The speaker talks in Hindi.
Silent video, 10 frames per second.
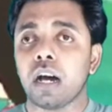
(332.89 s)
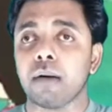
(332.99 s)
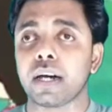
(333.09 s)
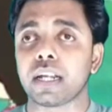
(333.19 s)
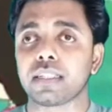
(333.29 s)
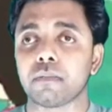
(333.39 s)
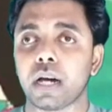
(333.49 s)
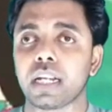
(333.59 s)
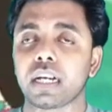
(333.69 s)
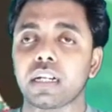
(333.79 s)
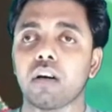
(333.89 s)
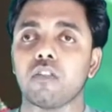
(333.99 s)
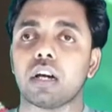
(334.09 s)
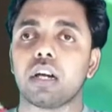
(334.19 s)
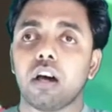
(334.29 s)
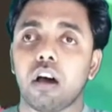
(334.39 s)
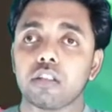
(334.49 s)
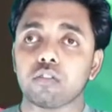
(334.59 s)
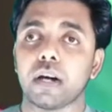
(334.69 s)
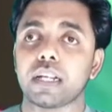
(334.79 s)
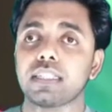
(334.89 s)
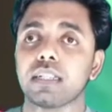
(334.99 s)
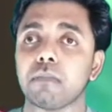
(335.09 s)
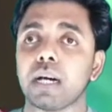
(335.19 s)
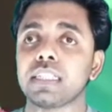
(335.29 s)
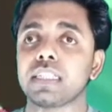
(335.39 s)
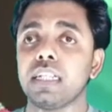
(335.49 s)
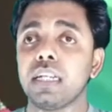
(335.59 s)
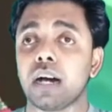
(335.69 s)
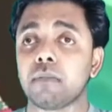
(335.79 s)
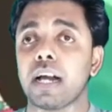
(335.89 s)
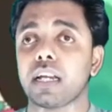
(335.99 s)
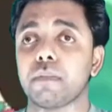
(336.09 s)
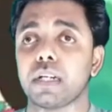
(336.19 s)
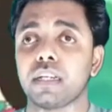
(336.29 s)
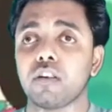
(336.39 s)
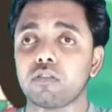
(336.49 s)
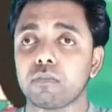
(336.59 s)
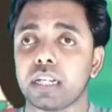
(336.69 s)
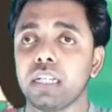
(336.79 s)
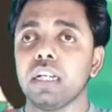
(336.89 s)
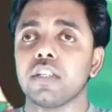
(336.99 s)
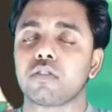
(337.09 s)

हमारा सम्मान करना होगा और तुम्हारे सम्मान से ही हम आगे बढ़ेंगे और तुम्हारी